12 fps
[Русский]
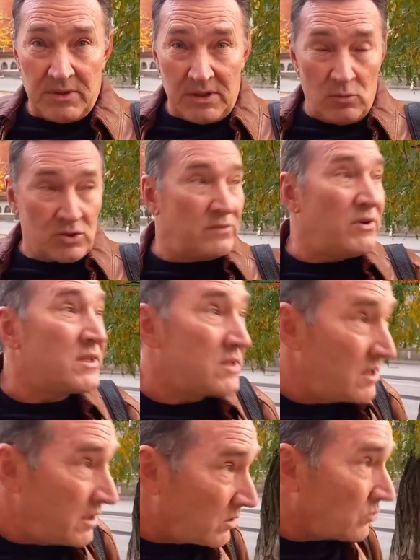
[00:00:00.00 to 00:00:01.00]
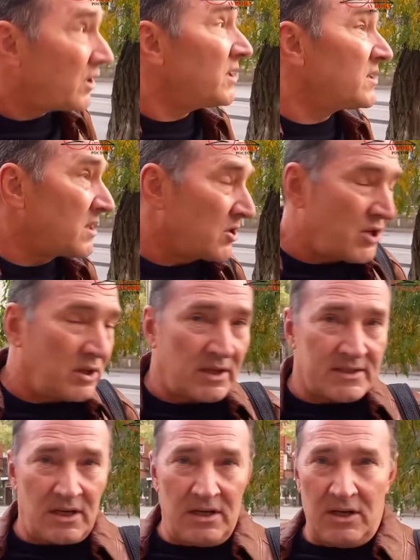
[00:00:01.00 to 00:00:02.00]
потому что вакцинируют, они заражают
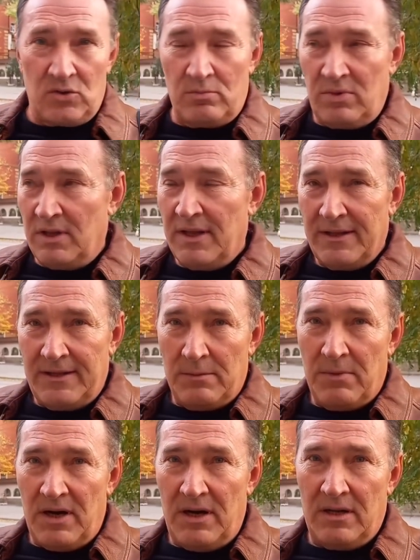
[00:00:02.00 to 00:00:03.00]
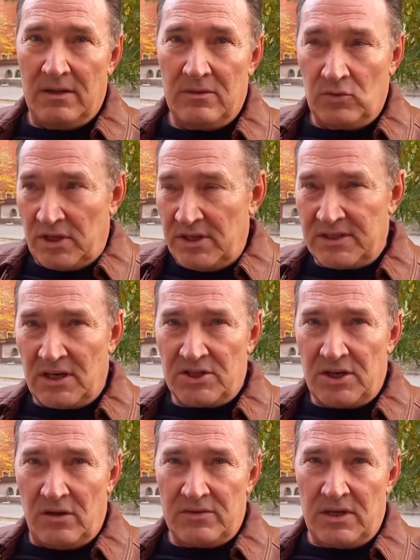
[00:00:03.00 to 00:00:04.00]
остальных, кто был не болел. Вот они
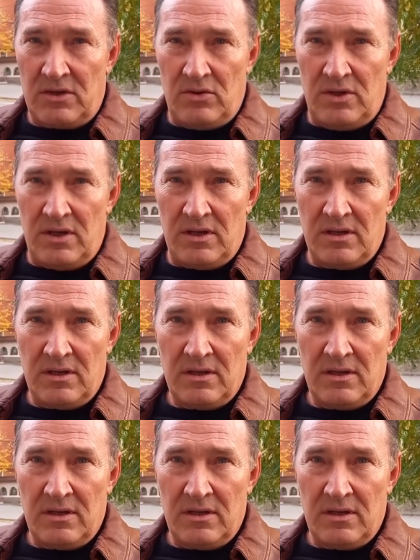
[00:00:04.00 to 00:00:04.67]
заражают всех людей.